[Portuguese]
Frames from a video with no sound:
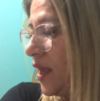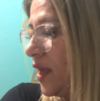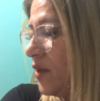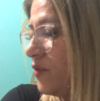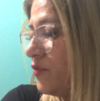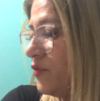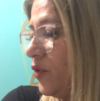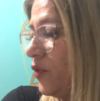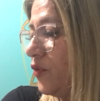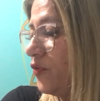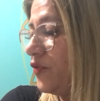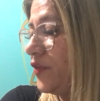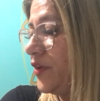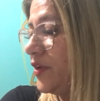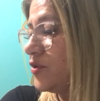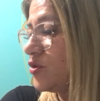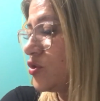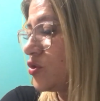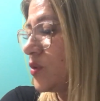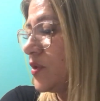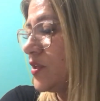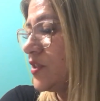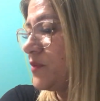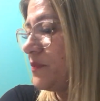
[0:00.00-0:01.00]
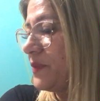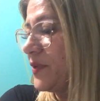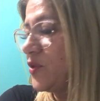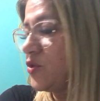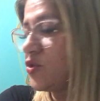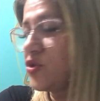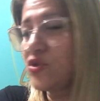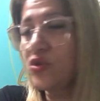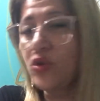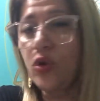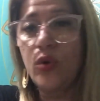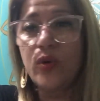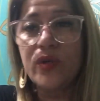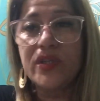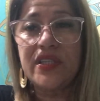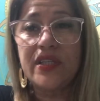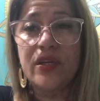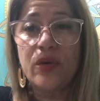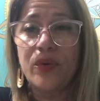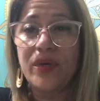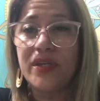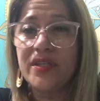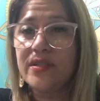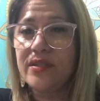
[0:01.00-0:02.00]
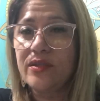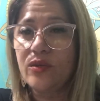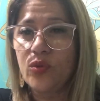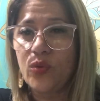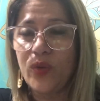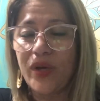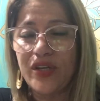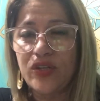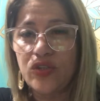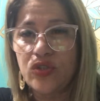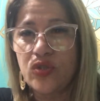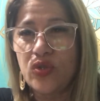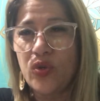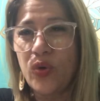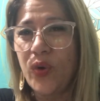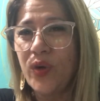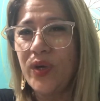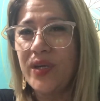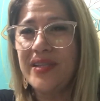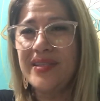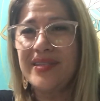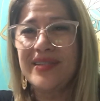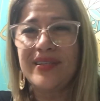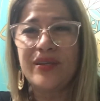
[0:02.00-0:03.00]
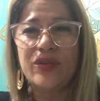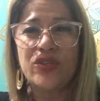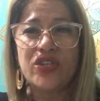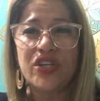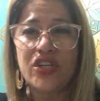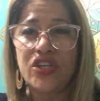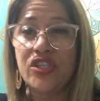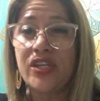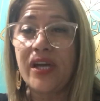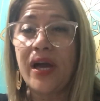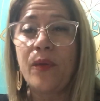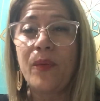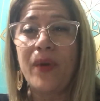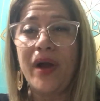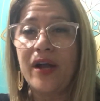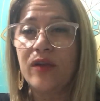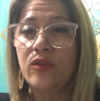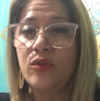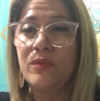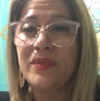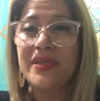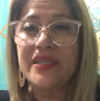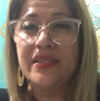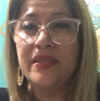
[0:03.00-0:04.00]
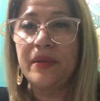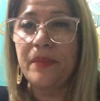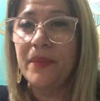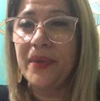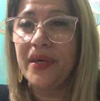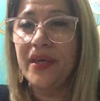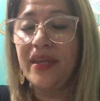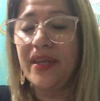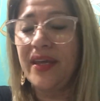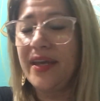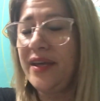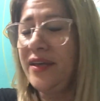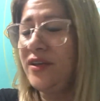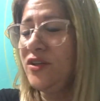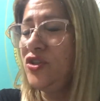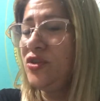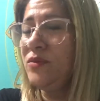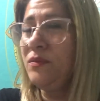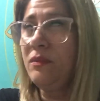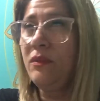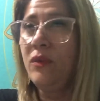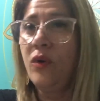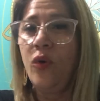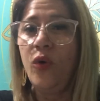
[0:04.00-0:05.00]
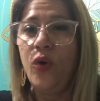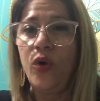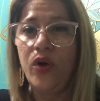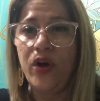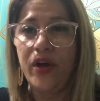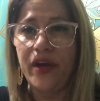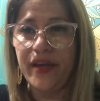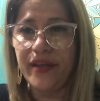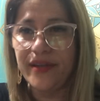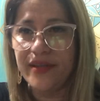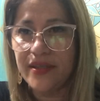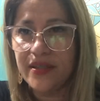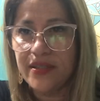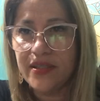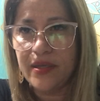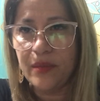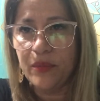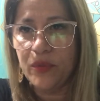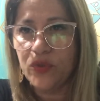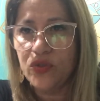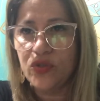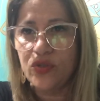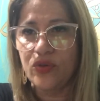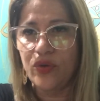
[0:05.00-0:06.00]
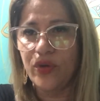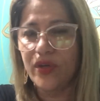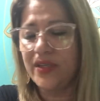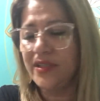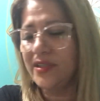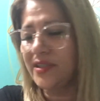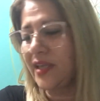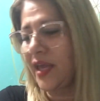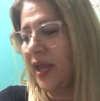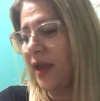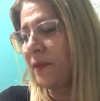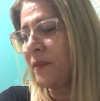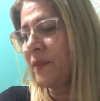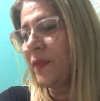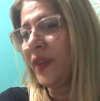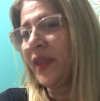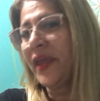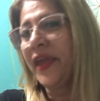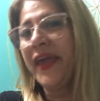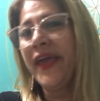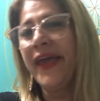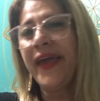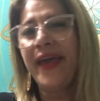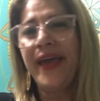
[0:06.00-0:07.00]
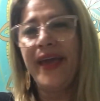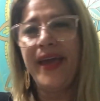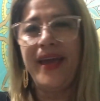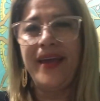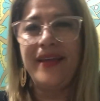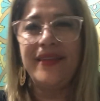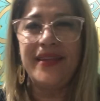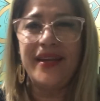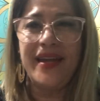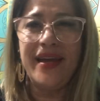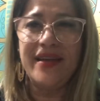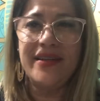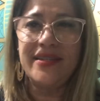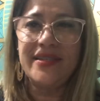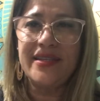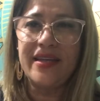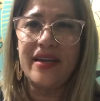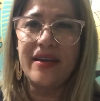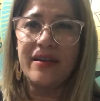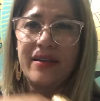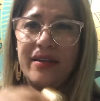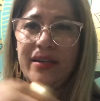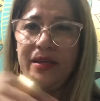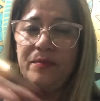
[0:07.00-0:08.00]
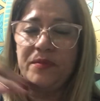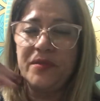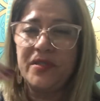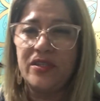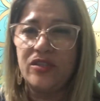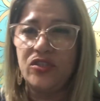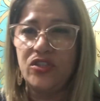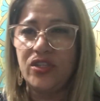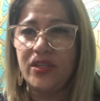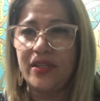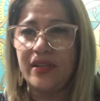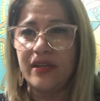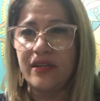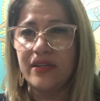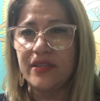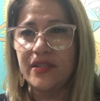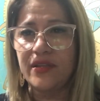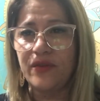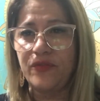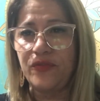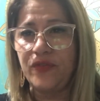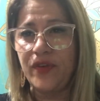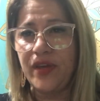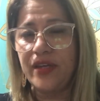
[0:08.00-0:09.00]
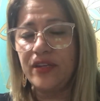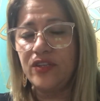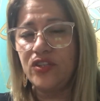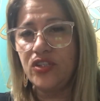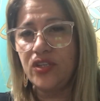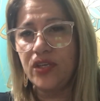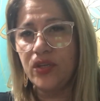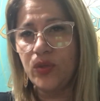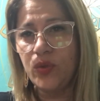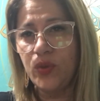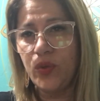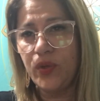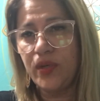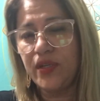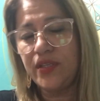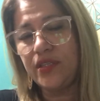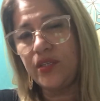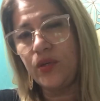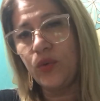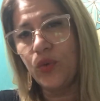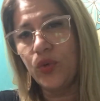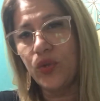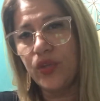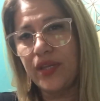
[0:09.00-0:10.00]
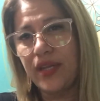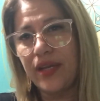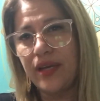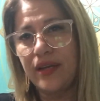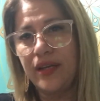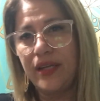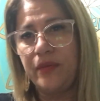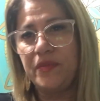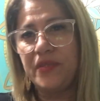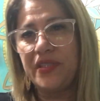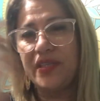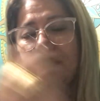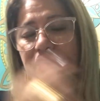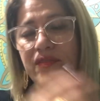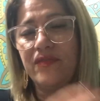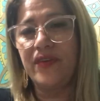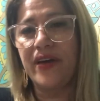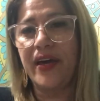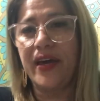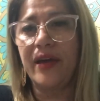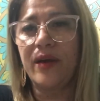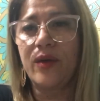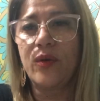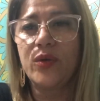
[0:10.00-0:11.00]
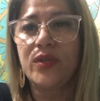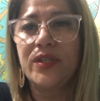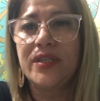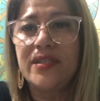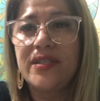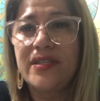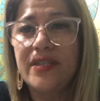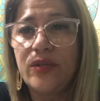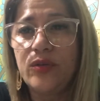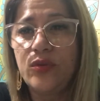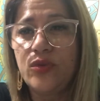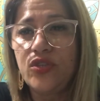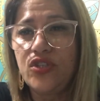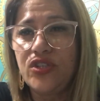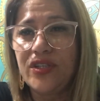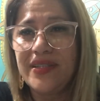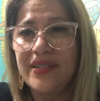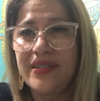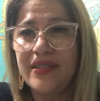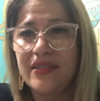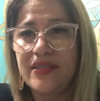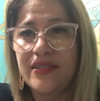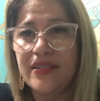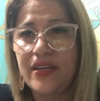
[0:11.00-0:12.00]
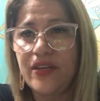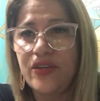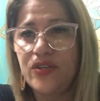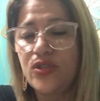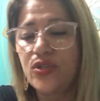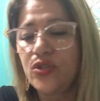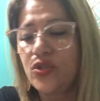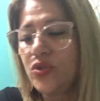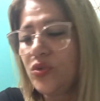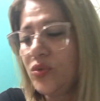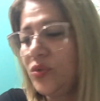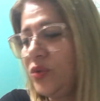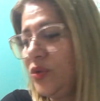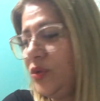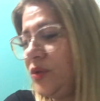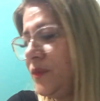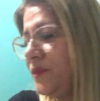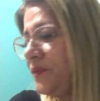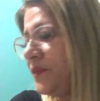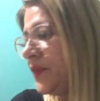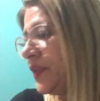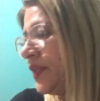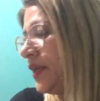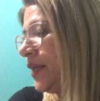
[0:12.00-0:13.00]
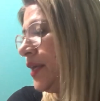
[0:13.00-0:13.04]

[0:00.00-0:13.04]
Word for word: envolvidos com as pessoas e com as situações. Então, gente, aguarda uma semana aí de muitas emoções, né? Entre esse eclipse de terça-feira, dia 2, e o outro eclipse que vai acontecer no dia 16 de julho,